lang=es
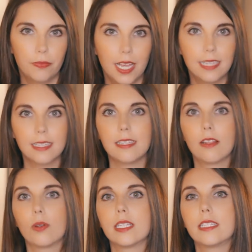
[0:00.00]
es decir,
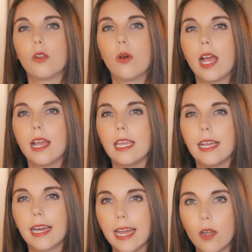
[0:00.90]
de un estilo
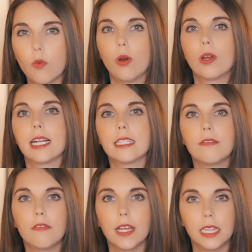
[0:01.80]
ingenuo, casi
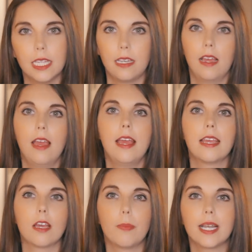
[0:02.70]
infantil,
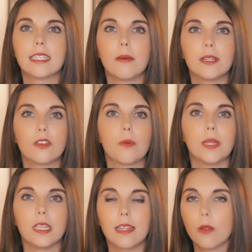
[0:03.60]
que parece haber sido
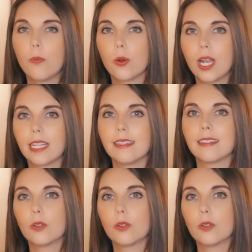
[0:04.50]
pintado por un artista